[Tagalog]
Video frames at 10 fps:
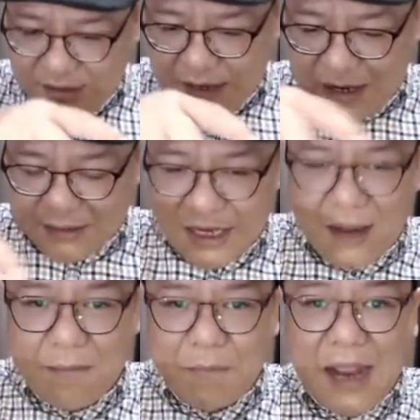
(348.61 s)
uh,
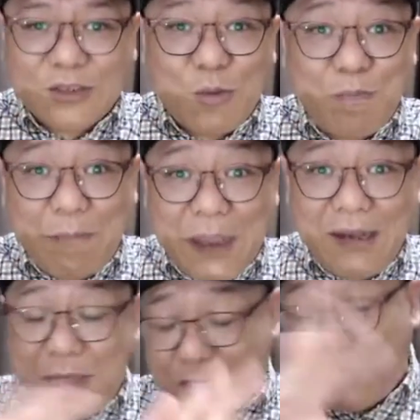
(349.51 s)
sa pirasong
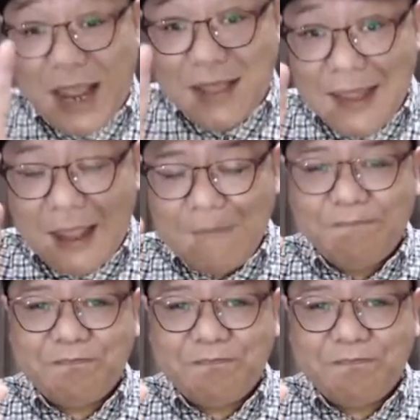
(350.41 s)
papel, medyo maganda.